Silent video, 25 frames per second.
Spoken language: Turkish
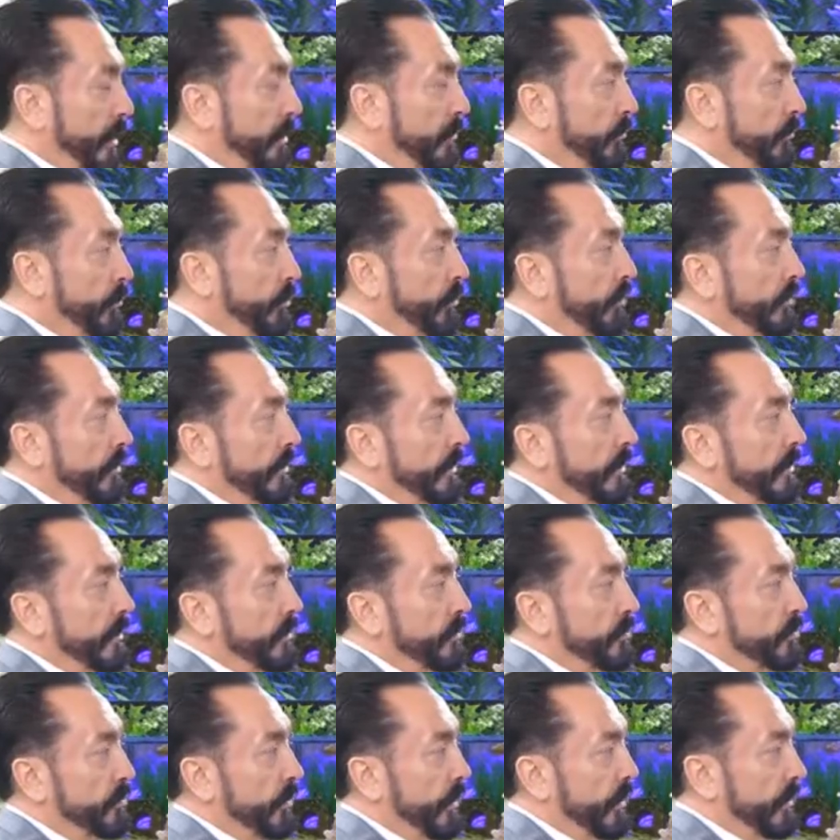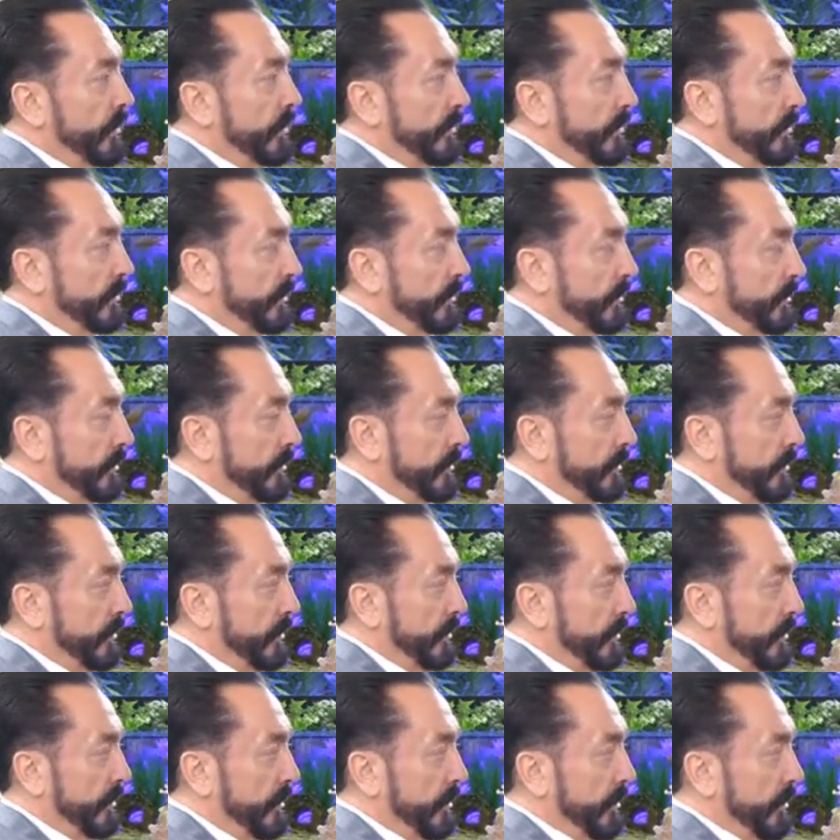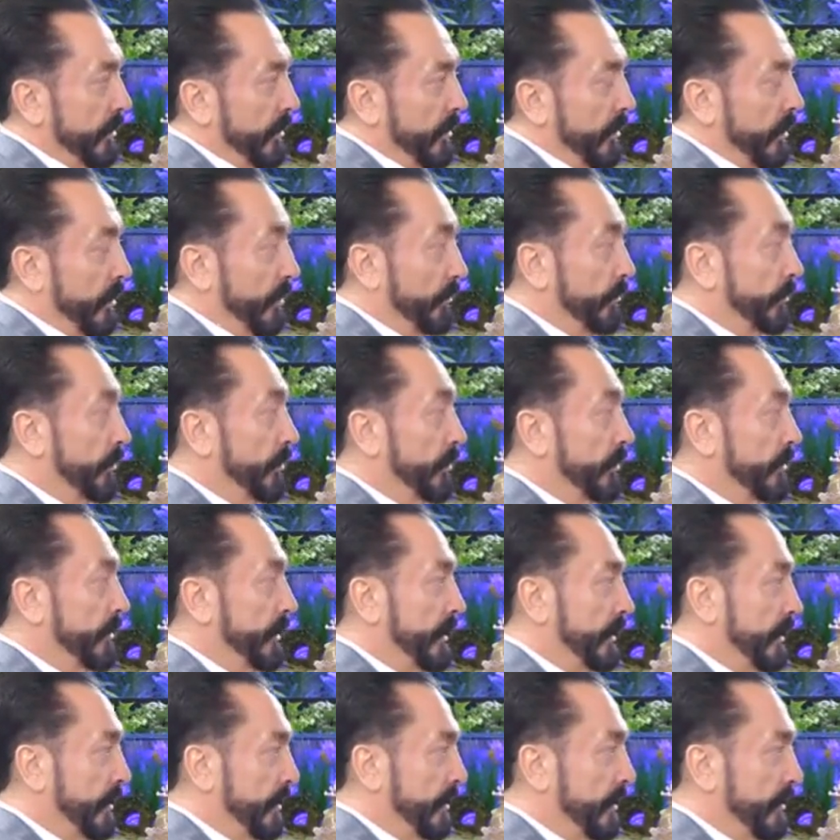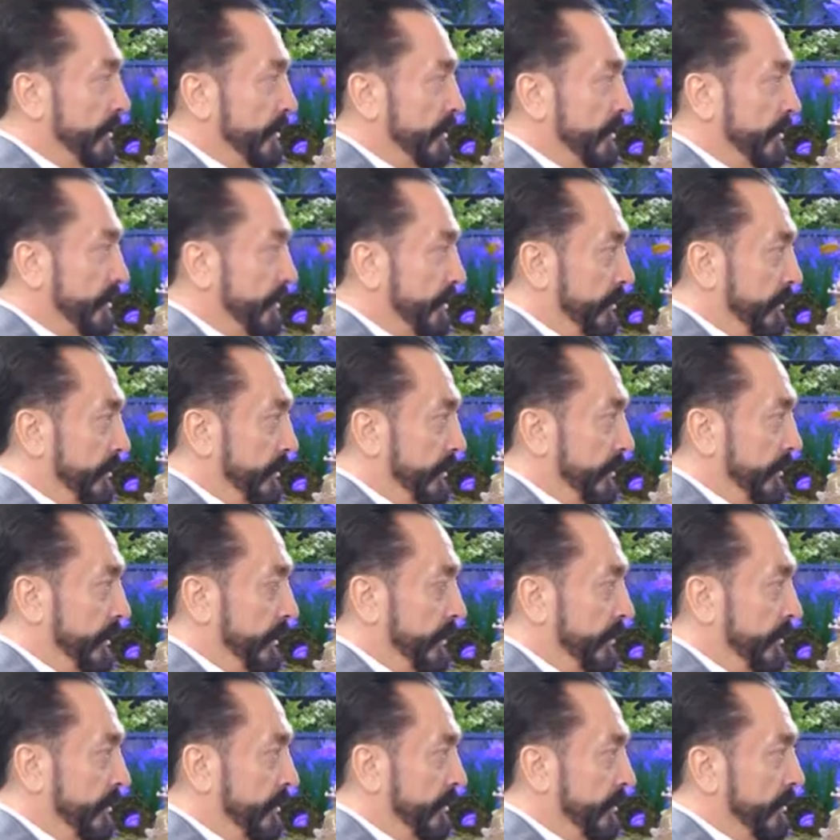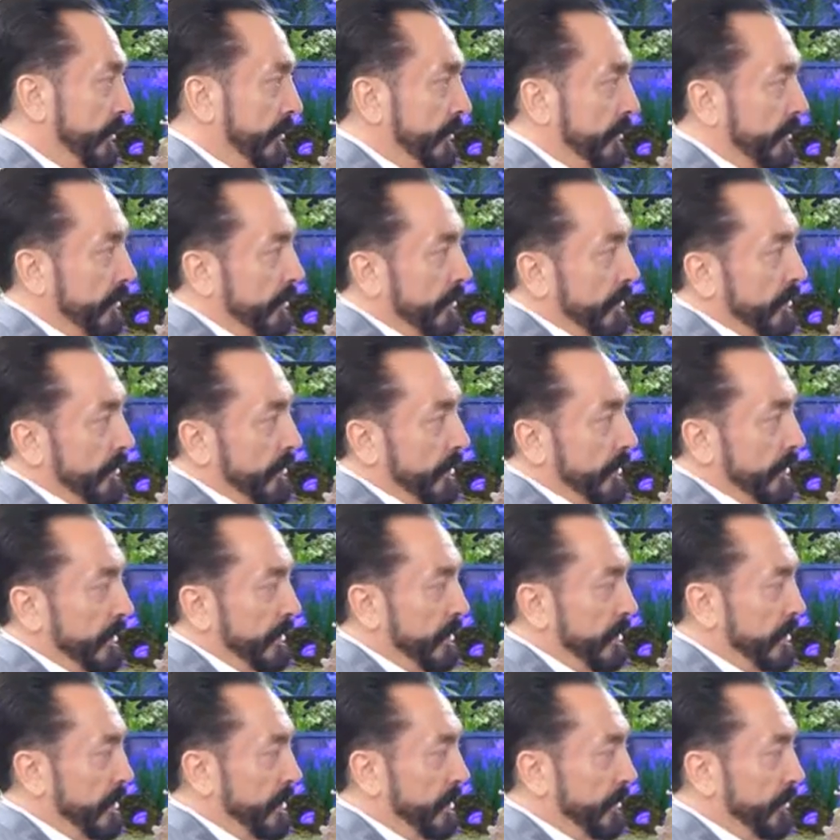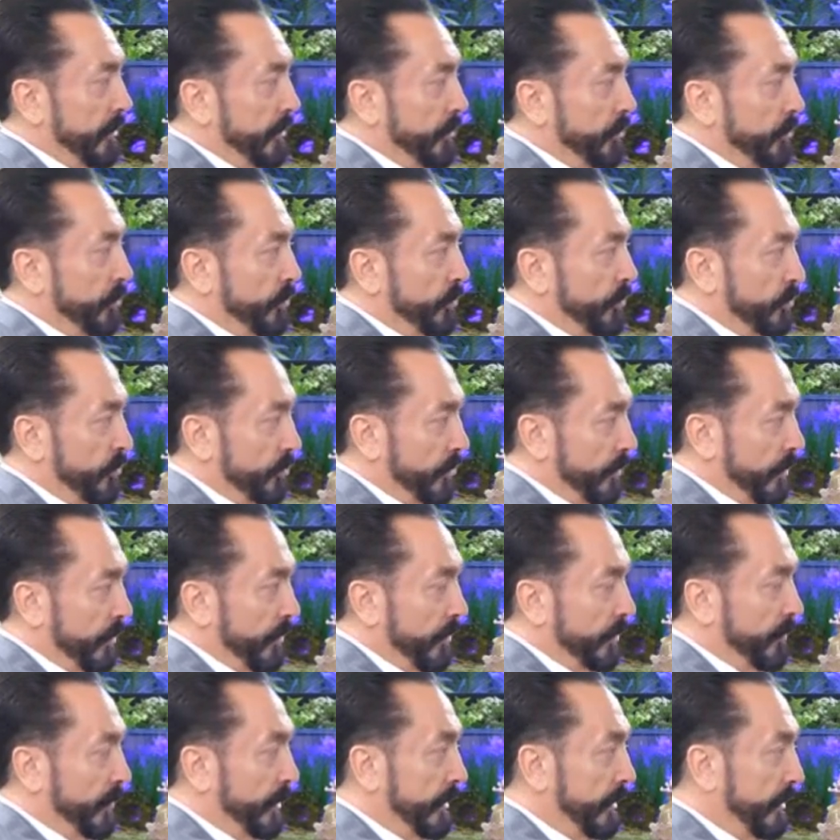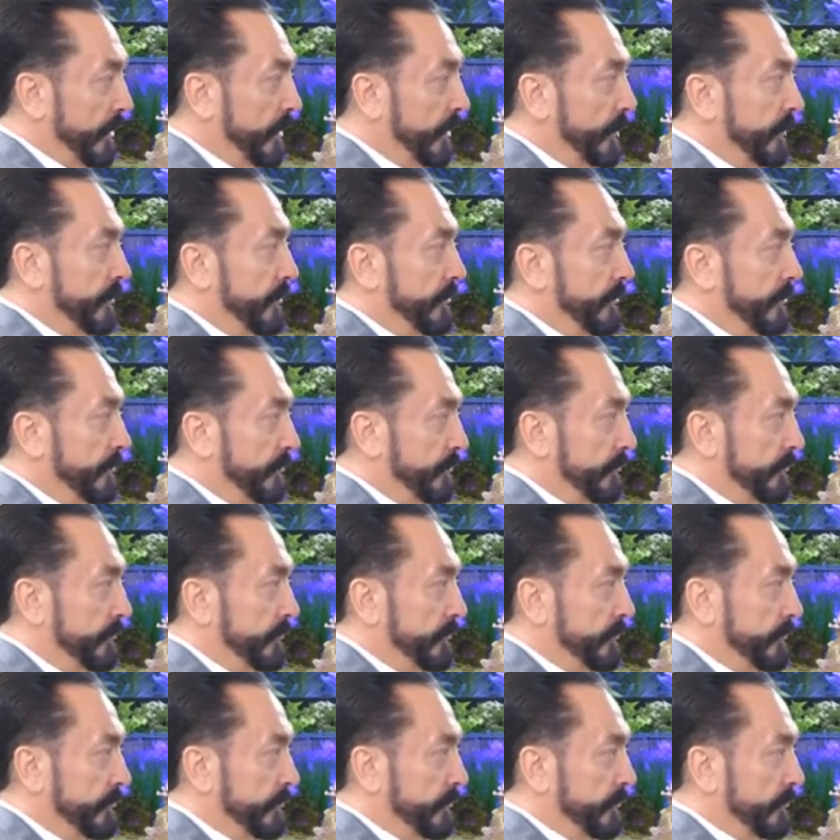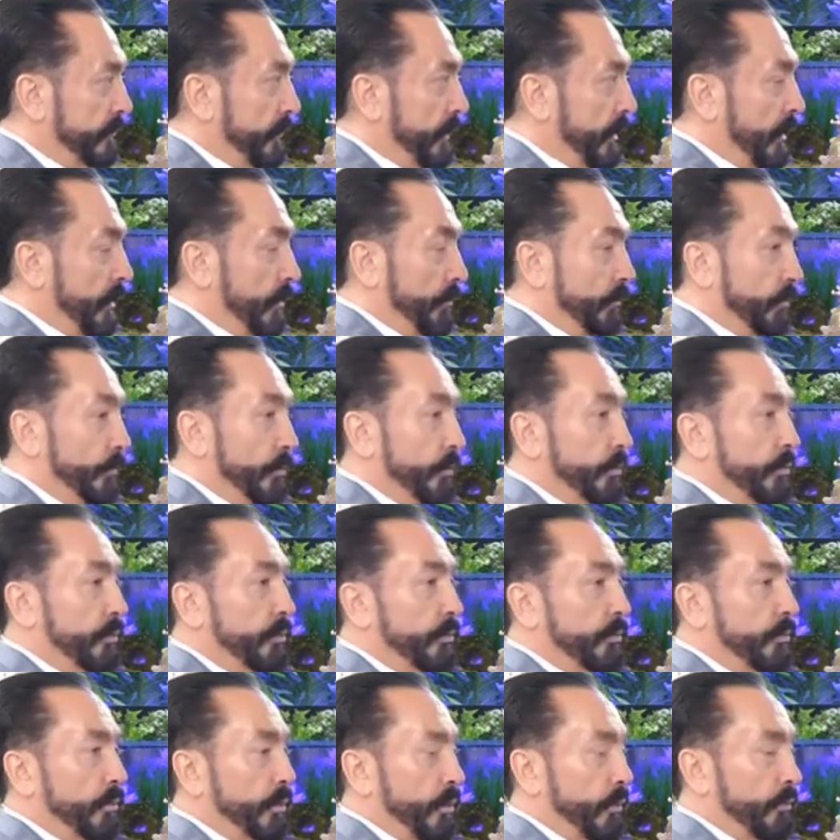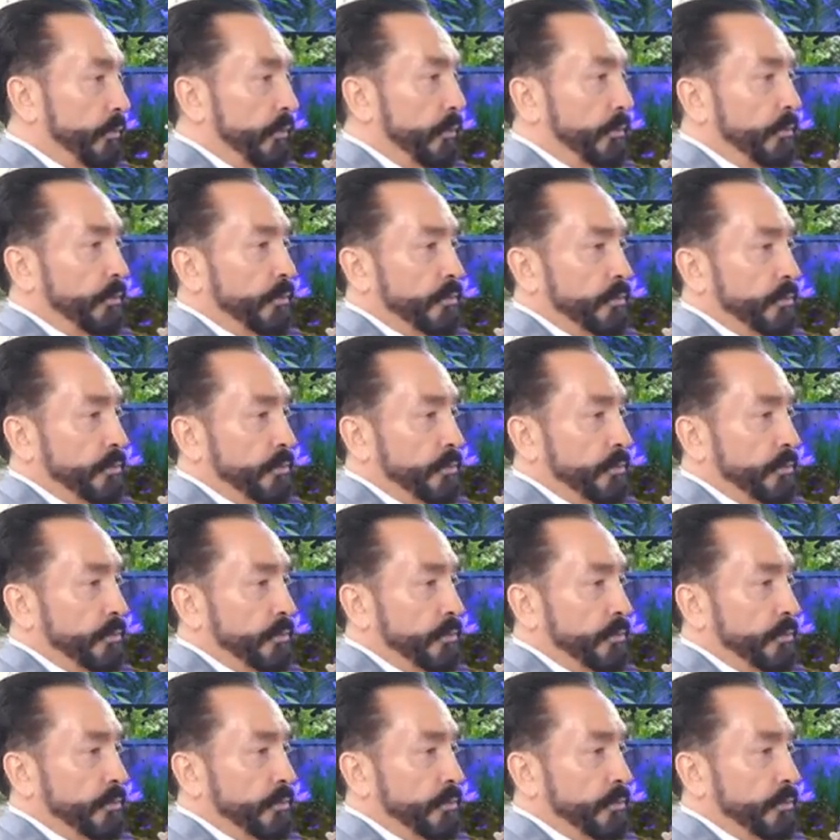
en büyük dini şu an Afyon dinidir. Yani insanları uyuşturan bir din bütün toplumu